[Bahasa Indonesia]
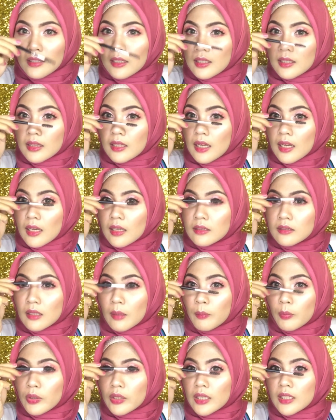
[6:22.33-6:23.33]
kita
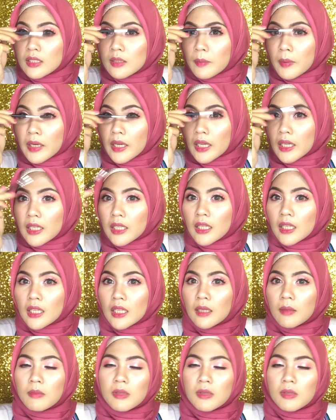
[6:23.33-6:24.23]
sapuin aja pakai ini